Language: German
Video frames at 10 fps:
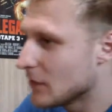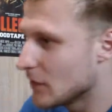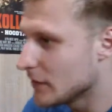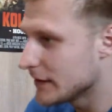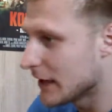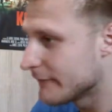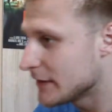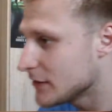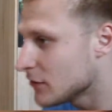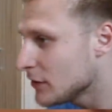Und da haben wir
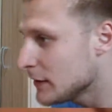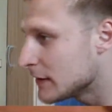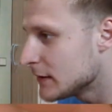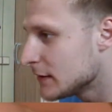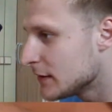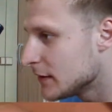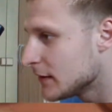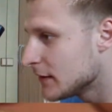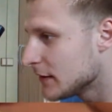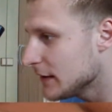eine goldene.
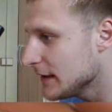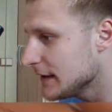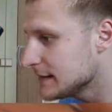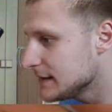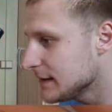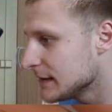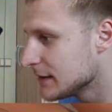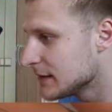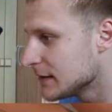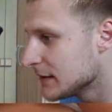Easy
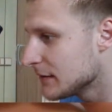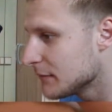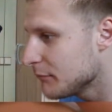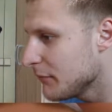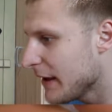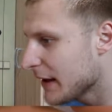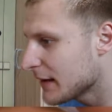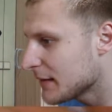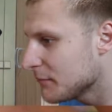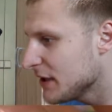
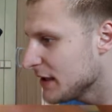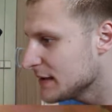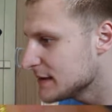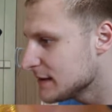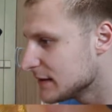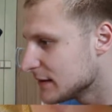Mac Peasy.